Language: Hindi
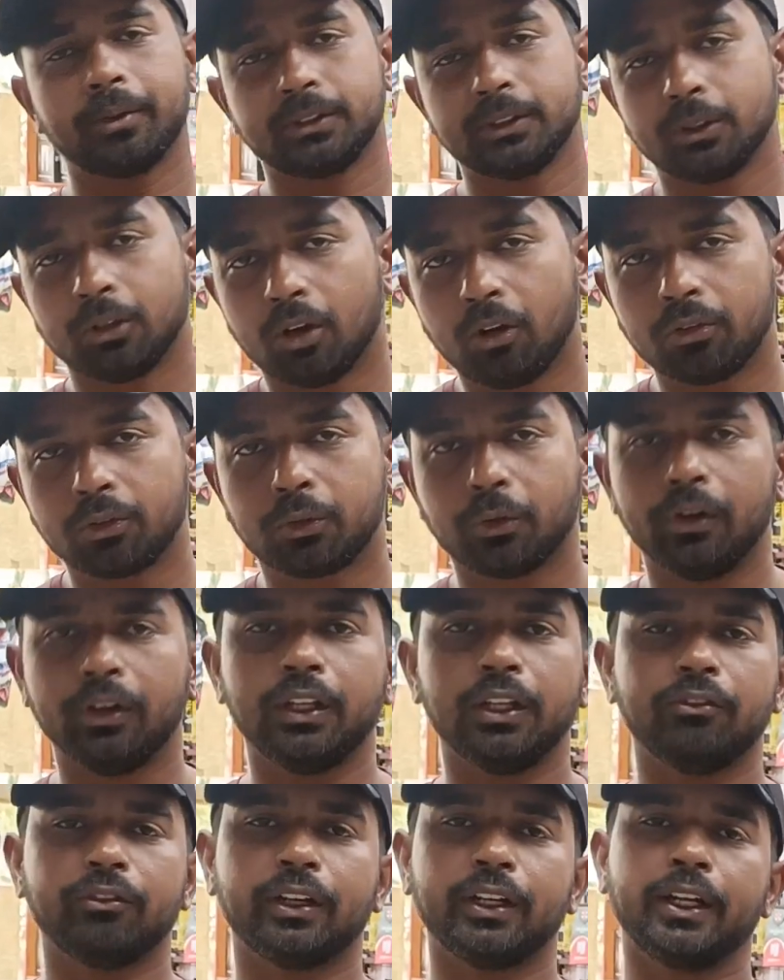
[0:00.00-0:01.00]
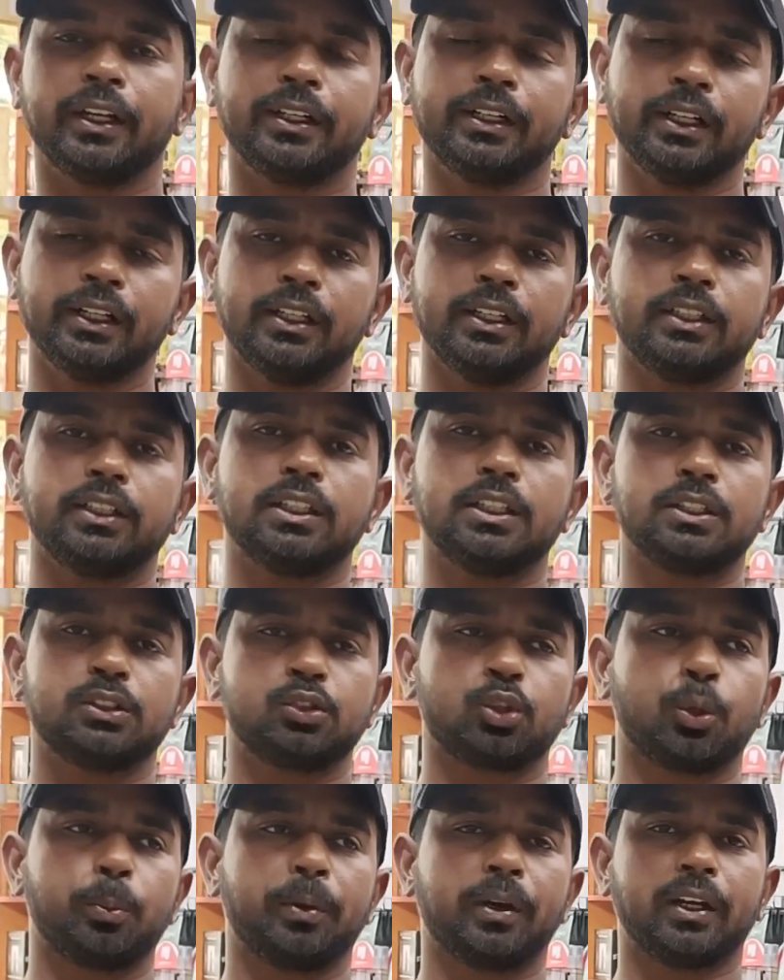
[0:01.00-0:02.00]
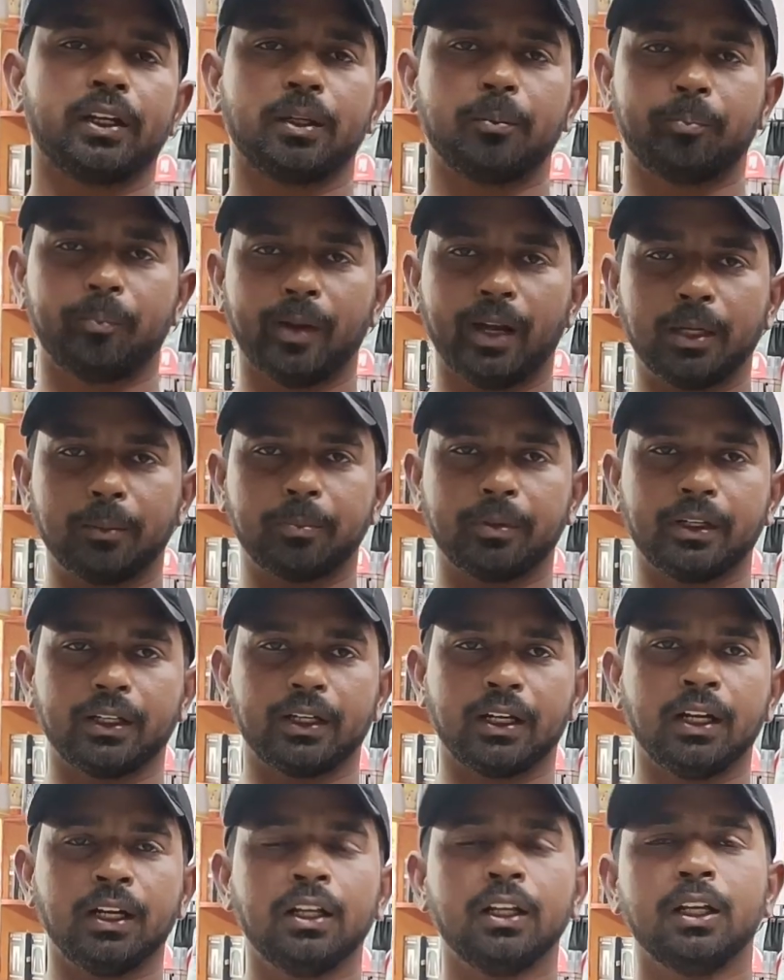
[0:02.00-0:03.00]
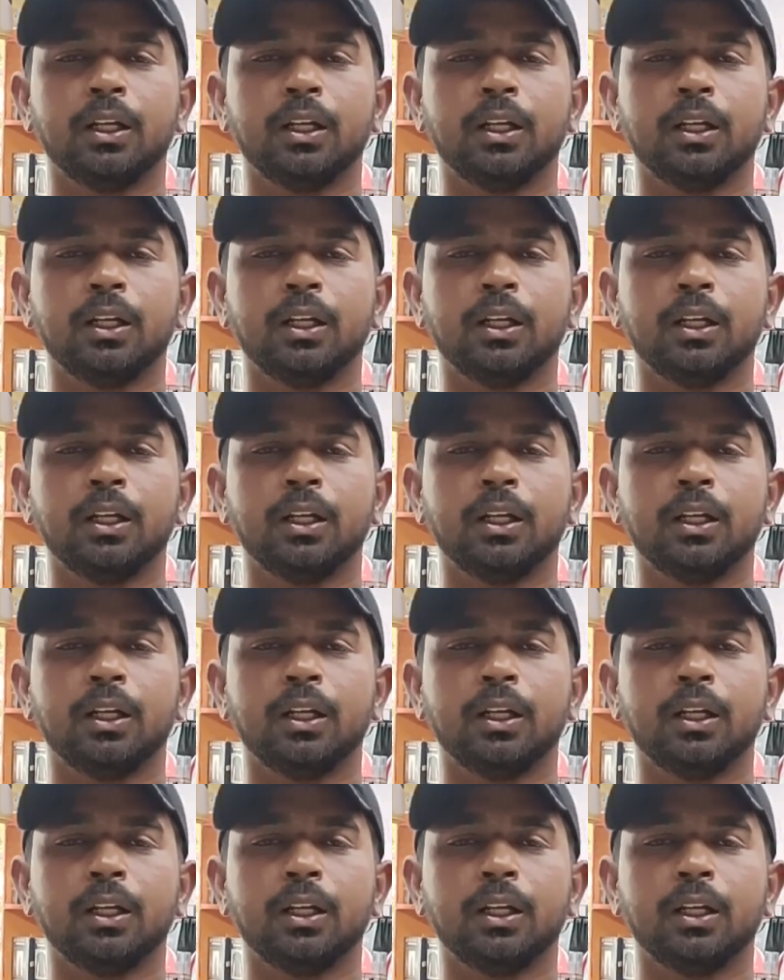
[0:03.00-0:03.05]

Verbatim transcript: परसेंट ऑफ ट्वेंटी वन हंड्रेड इक्कीस सौ रुपये का ये बैट पड़ेगा